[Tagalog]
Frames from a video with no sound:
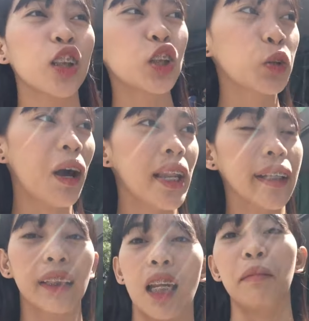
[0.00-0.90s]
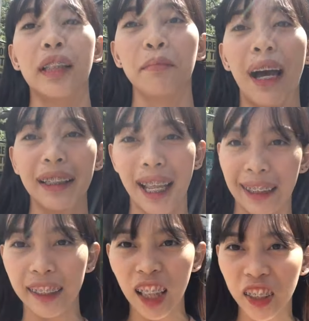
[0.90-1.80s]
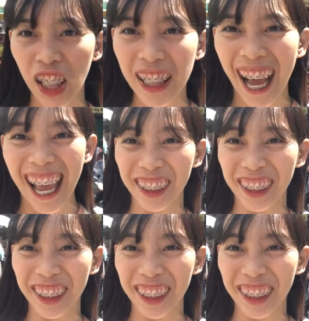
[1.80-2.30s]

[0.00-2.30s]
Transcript: As usual, late na naman si Bakla. Char-char lang.